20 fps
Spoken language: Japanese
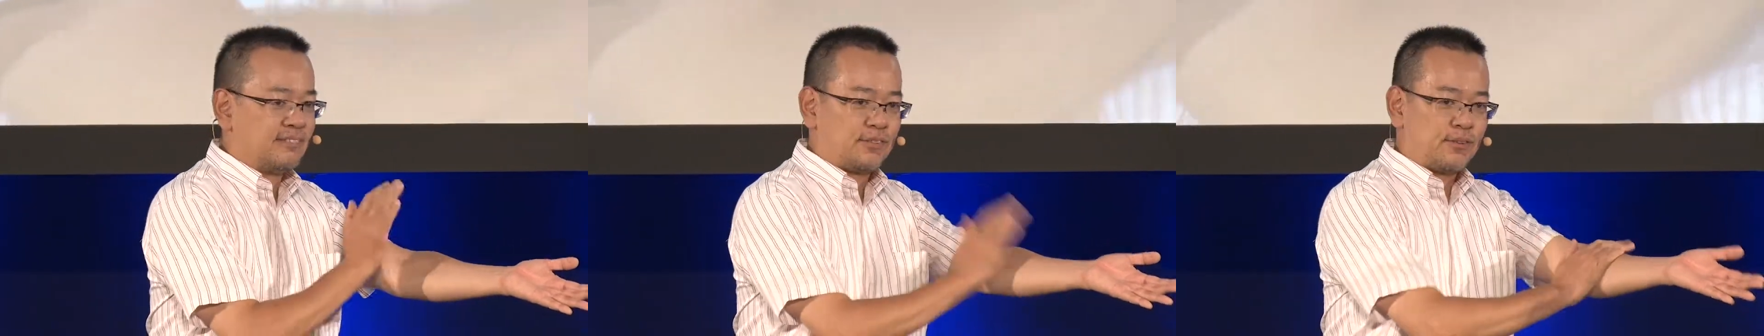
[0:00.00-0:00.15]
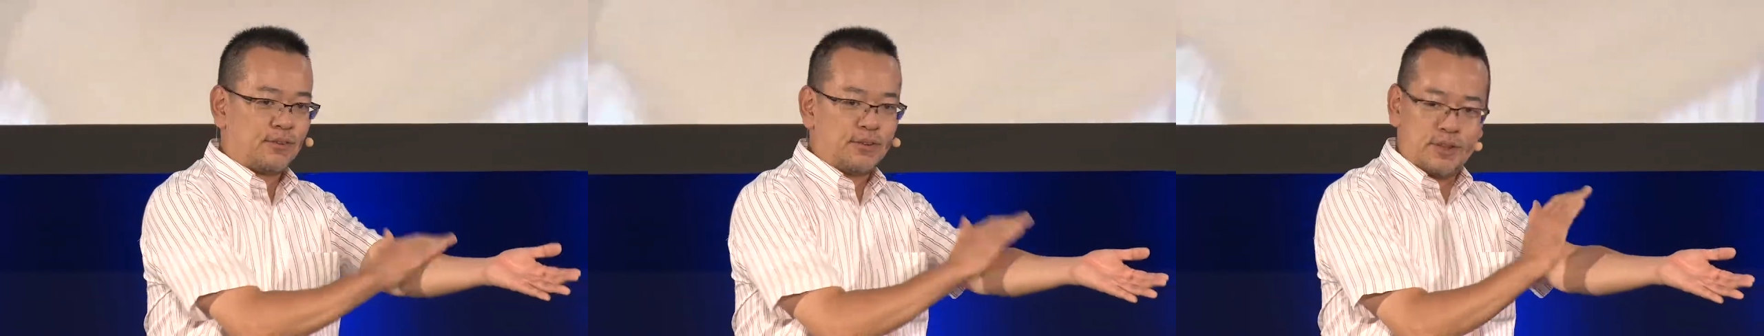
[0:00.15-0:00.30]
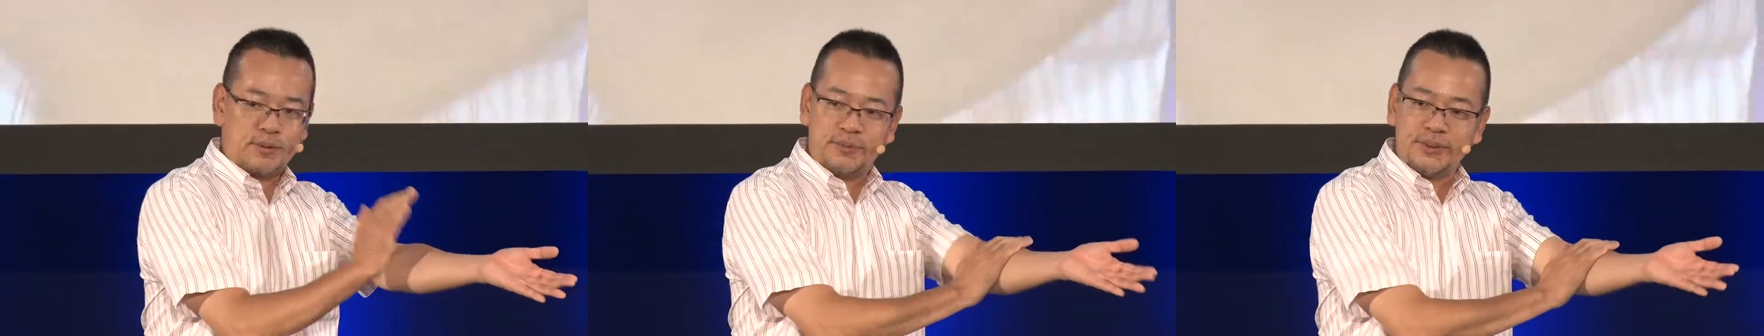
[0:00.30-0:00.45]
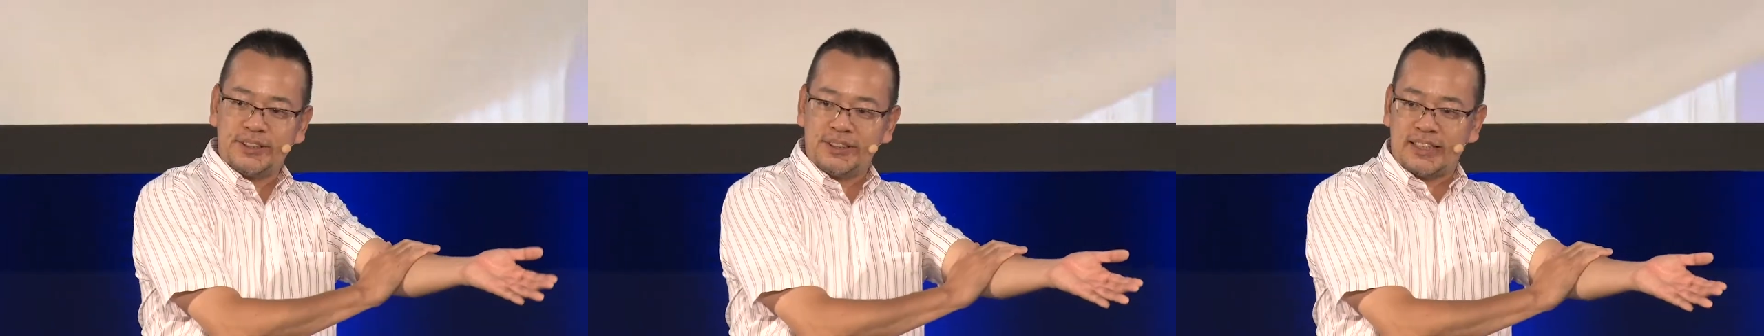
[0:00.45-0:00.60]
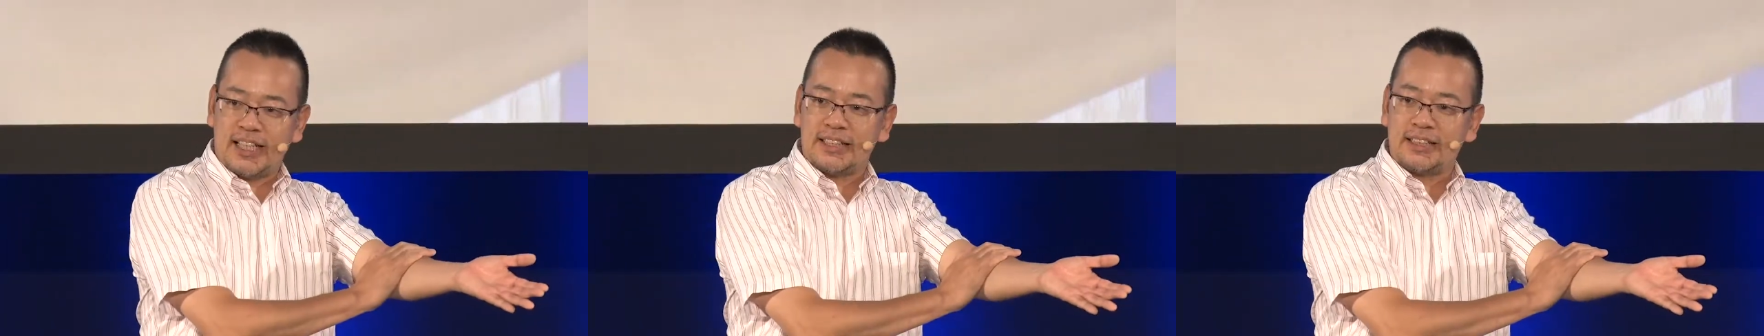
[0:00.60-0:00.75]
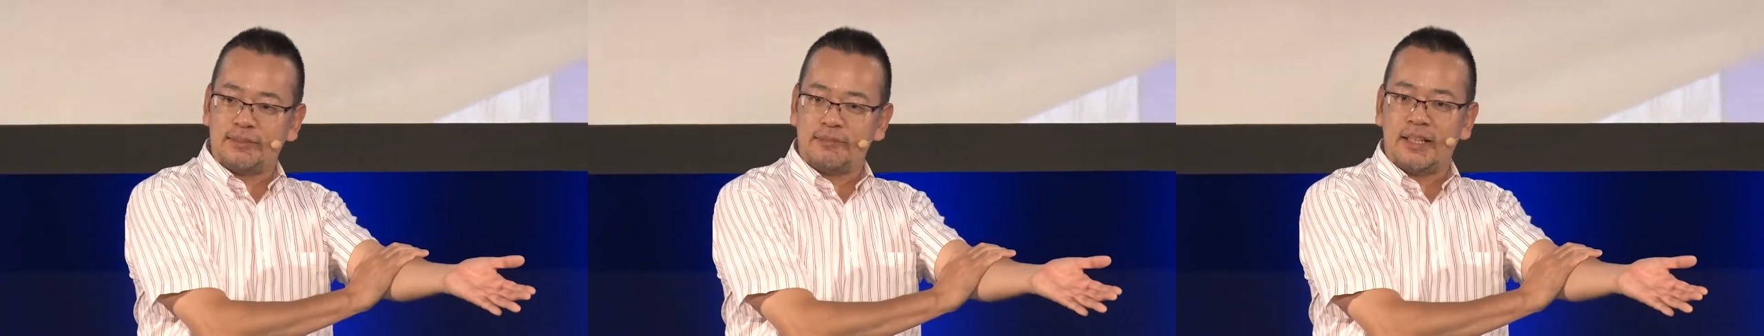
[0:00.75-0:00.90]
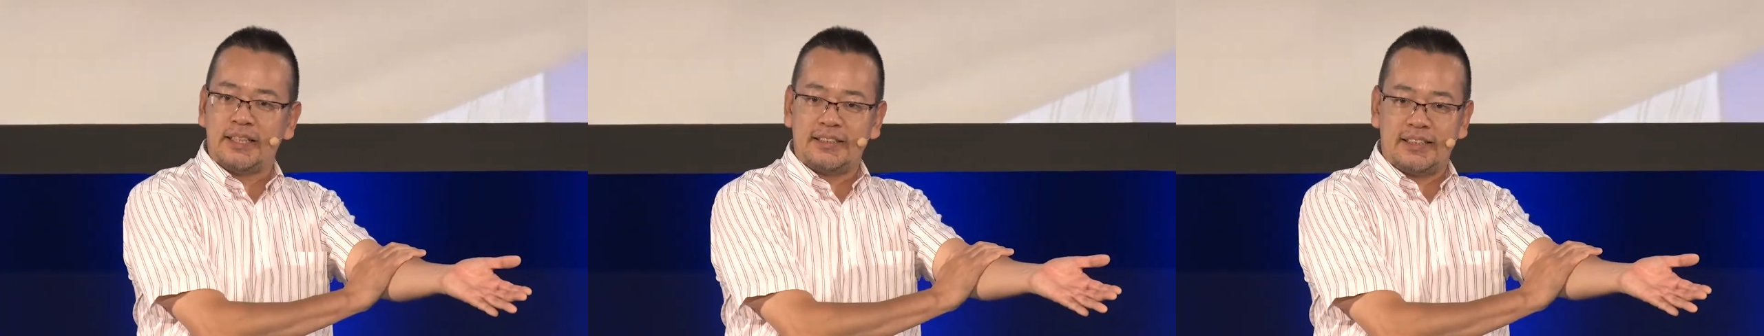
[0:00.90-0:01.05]
ここに物質
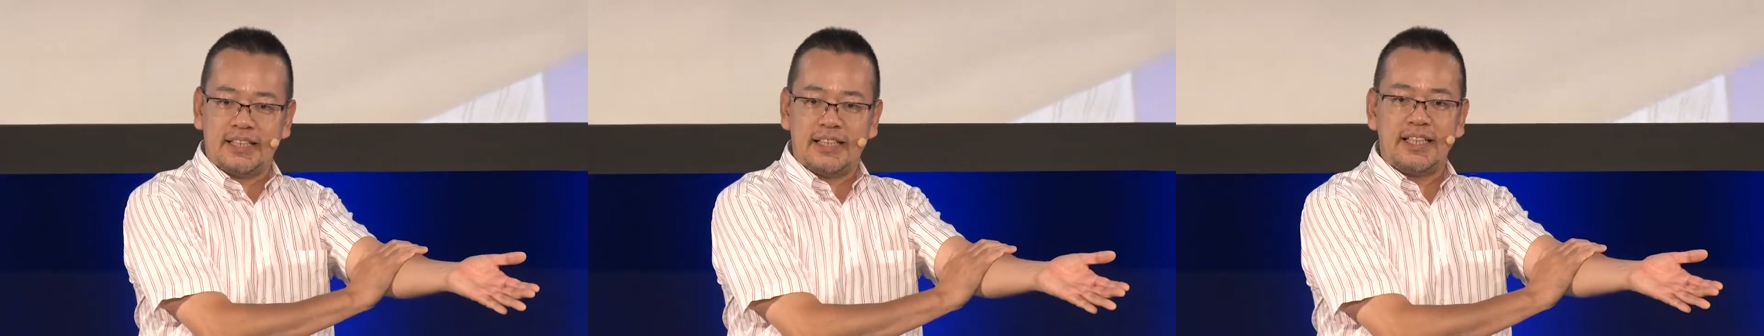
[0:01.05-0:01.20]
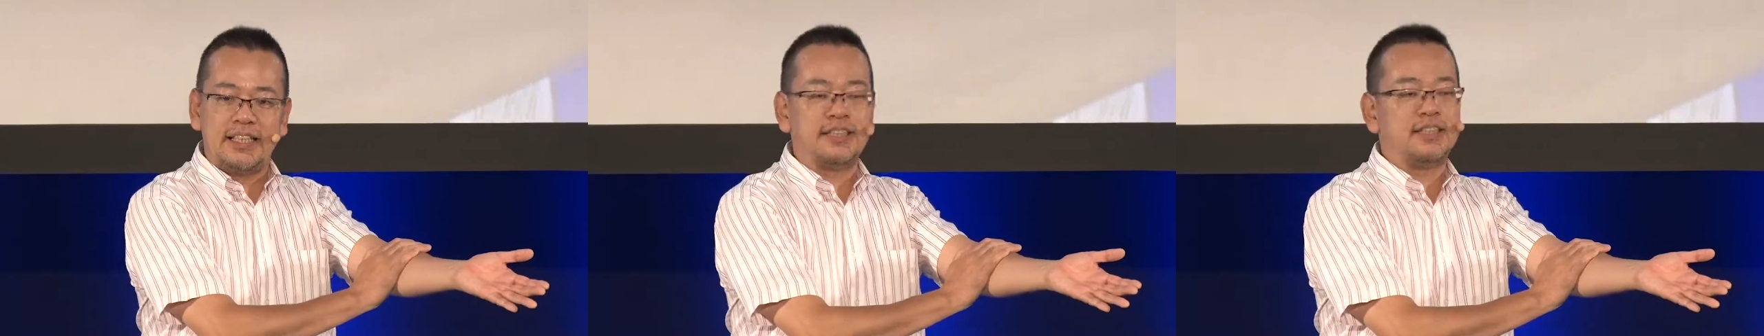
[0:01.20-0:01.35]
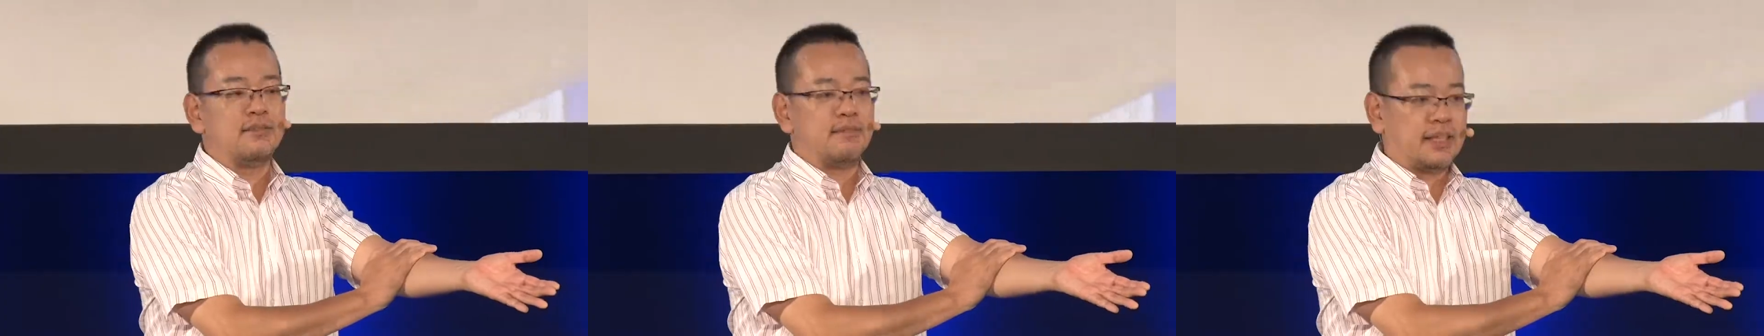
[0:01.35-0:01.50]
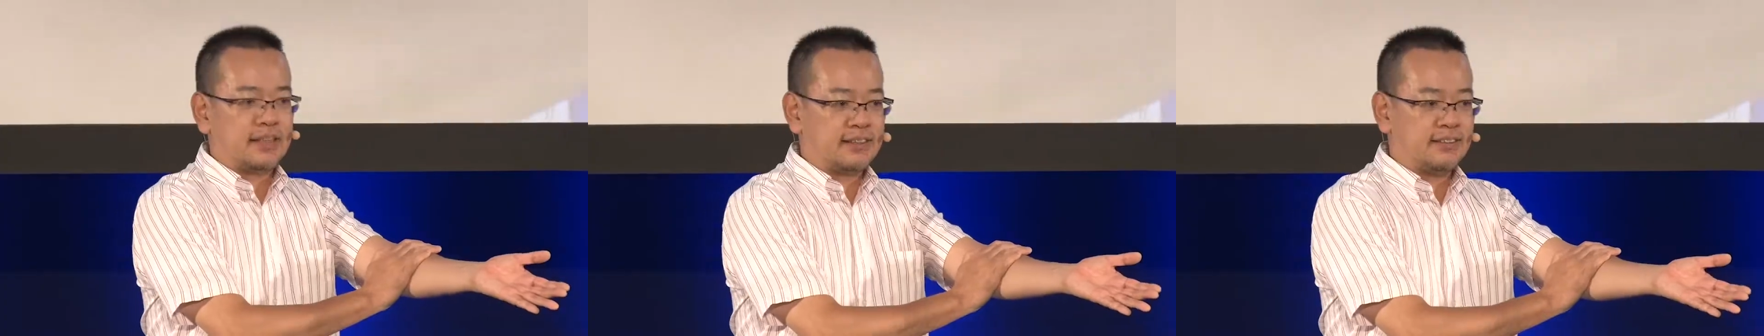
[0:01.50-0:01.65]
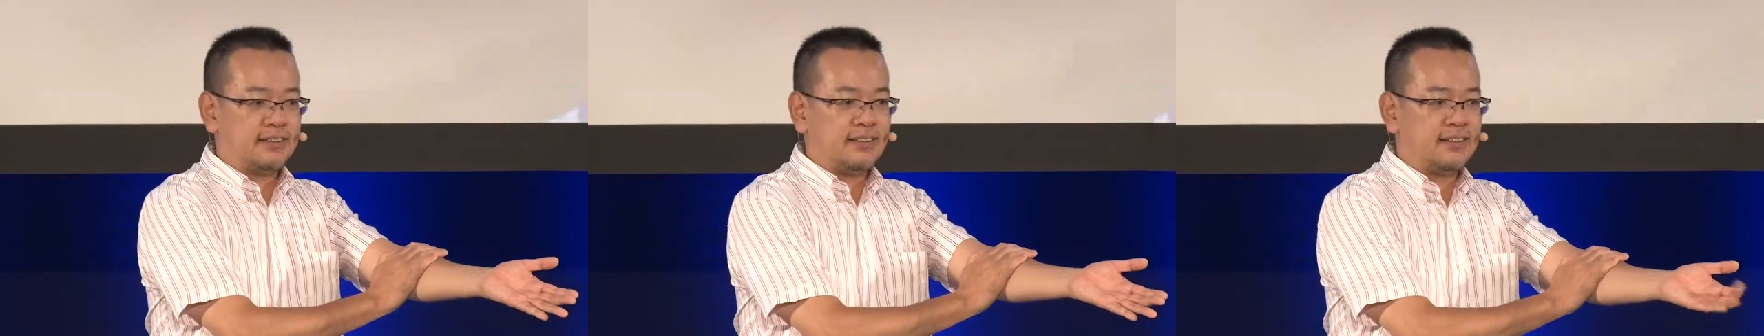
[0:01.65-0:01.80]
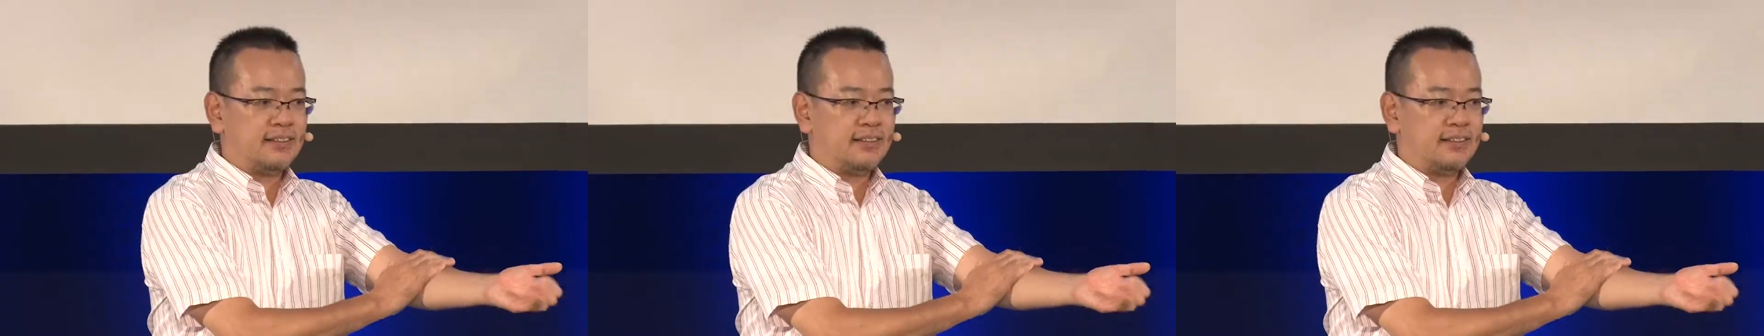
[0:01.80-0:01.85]
集まってできてます